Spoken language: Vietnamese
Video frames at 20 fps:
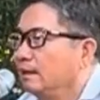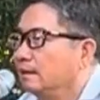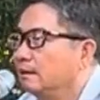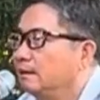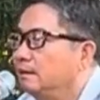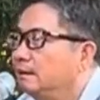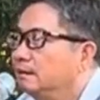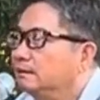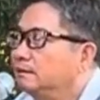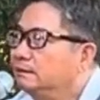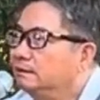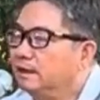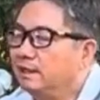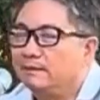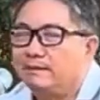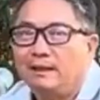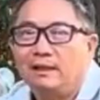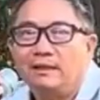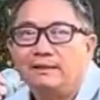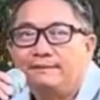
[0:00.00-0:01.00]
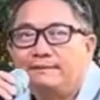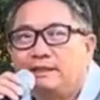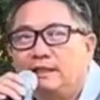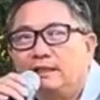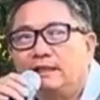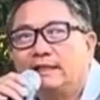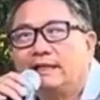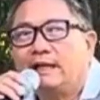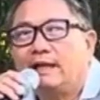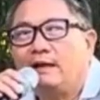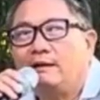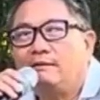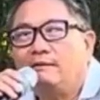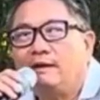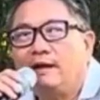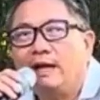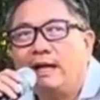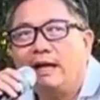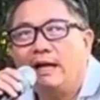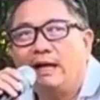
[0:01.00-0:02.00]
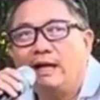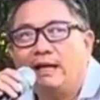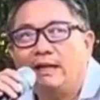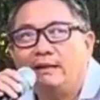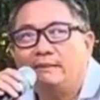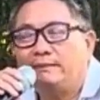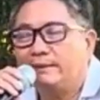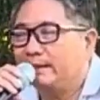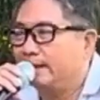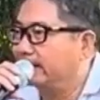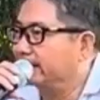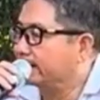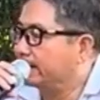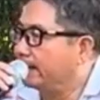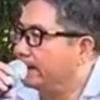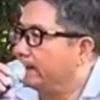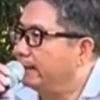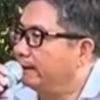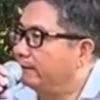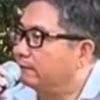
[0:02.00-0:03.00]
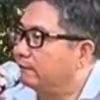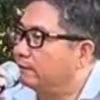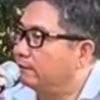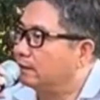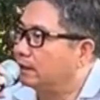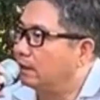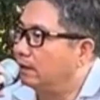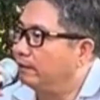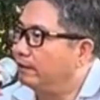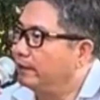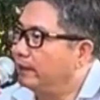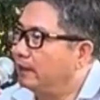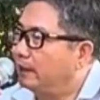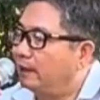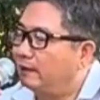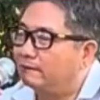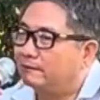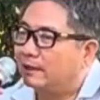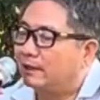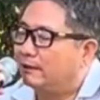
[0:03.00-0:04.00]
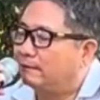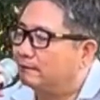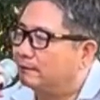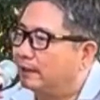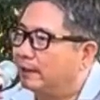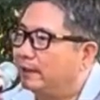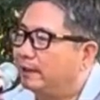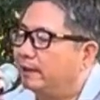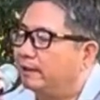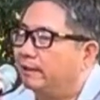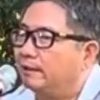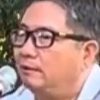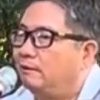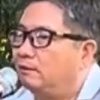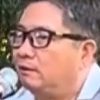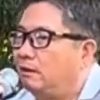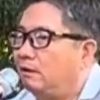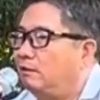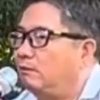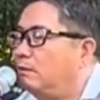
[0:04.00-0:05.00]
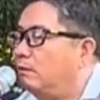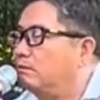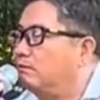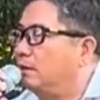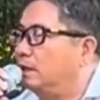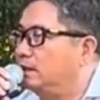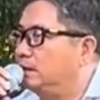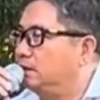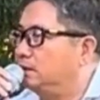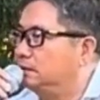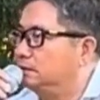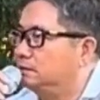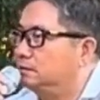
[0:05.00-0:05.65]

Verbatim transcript: còn núi thì mã Lập sơn cao quá mấy đại ca leo đâu có nổi ông nào ông nấy ăn hố lộ bụng bự